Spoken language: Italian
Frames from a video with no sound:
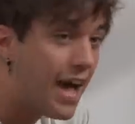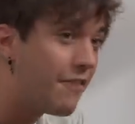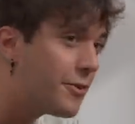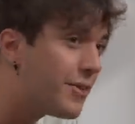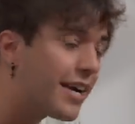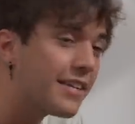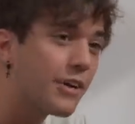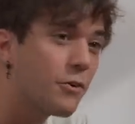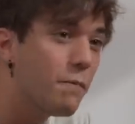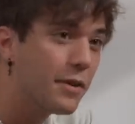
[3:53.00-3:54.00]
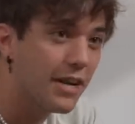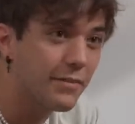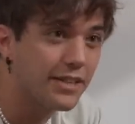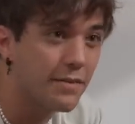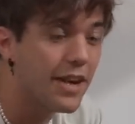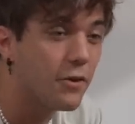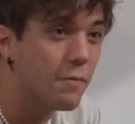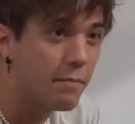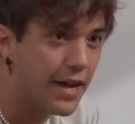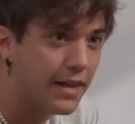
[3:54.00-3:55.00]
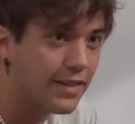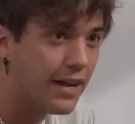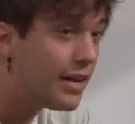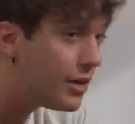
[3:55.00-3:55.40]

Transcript: avere una casa completamente mia comprata,